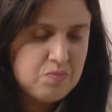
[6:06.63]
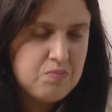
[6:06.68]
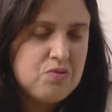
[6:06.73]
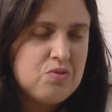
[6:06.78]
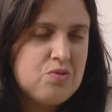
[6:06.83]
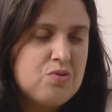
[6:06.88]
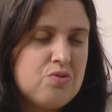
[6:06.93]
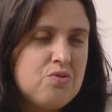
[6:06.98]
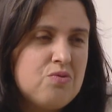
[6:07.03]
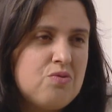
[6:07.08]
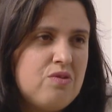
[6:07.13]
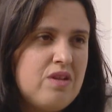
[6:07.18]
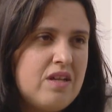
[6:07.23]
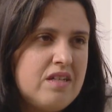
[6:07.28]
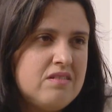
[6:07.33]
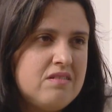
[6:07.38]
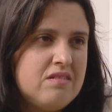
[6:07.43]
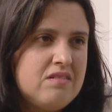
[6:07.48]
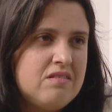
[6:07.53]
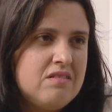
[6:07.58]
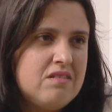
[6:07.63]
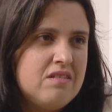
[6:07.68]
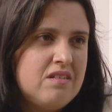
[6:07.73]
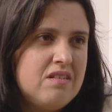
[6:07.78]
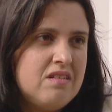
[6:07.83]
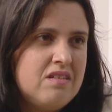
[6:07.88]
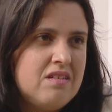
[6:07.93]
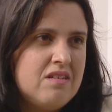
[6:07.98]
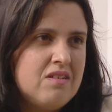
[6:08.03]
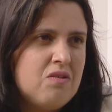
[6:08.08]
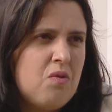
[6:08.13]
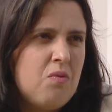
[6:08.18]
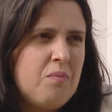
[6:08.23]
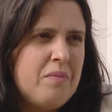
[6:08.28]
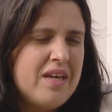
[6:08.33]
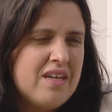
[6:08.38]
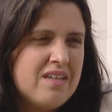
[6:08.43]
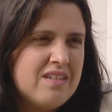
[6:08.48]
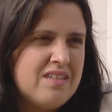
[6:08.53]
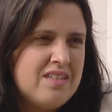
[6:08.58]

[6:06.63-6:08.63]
por chocolate, eh, como é que